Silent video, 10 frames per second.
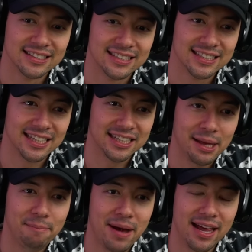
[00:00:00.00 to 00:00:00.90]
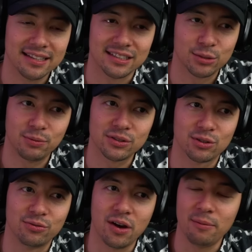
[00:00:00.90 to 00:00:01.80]
C'est des malades. Je pense
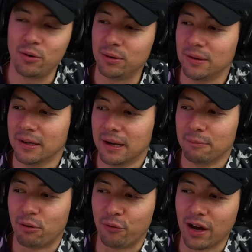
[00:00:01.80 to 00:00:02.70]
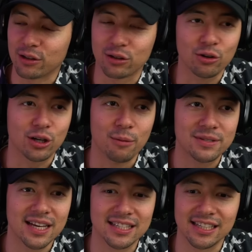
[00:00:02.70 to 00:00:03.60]
que vraiment, pour faire un truc comme
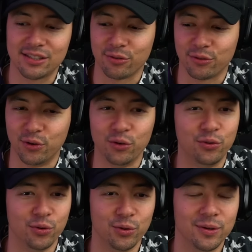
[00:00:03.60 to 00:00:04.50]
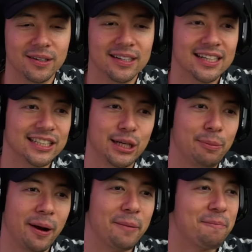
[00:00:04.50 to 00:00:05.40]
ça, tu sais, faut, faut, je sais
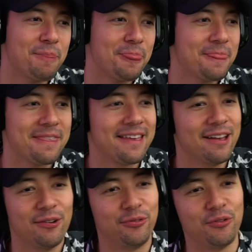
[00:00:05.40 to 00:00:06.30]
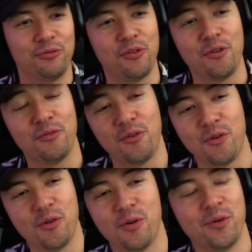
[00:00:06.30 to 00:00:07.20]
pas, faut, faut,
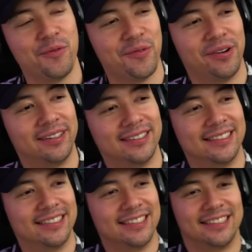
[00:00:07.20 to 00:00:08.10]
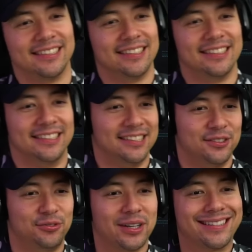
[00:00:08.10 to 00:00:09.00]
faut,
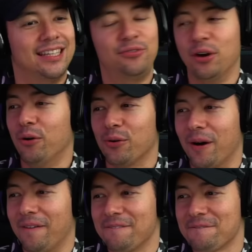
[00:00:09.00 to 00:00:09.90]
faut être différent quoi.